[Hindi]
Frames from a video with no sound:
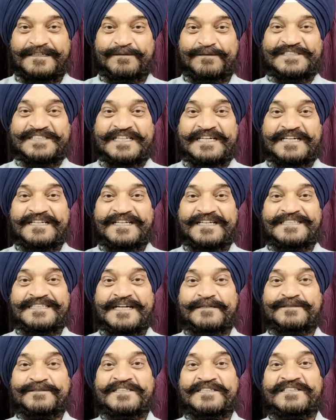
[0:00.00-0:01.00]
नमस्कार
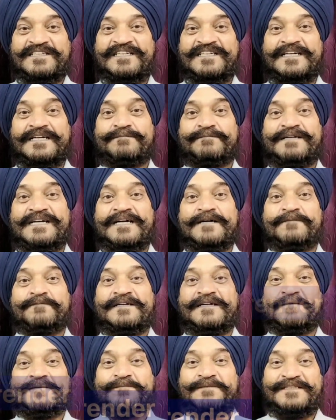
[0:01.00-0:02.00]
आदाब सत श्रीकाल मैं
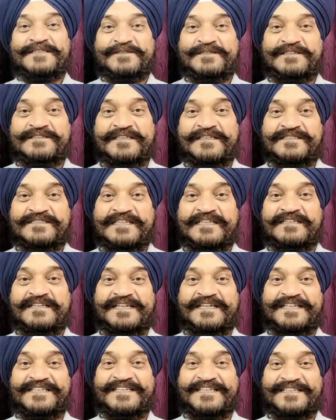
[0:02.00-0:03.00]
आपका अपना सुविंदर सिंह
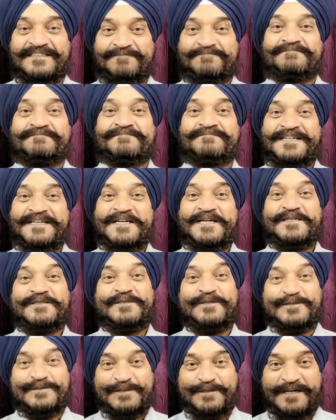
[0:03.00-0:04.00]
कारीगर
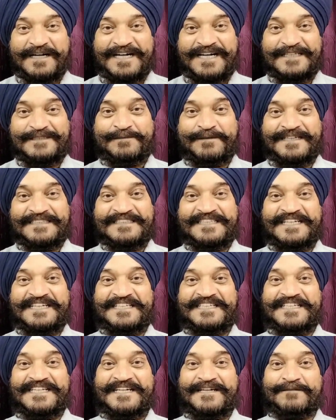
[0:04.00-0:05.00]
दोस्तों आज बात
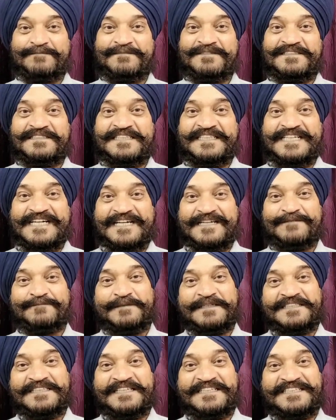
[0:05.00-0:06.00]
करेंगे हम टी आर
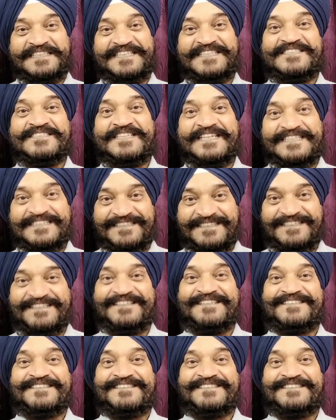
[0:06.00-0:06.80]
एन पत्थर की छत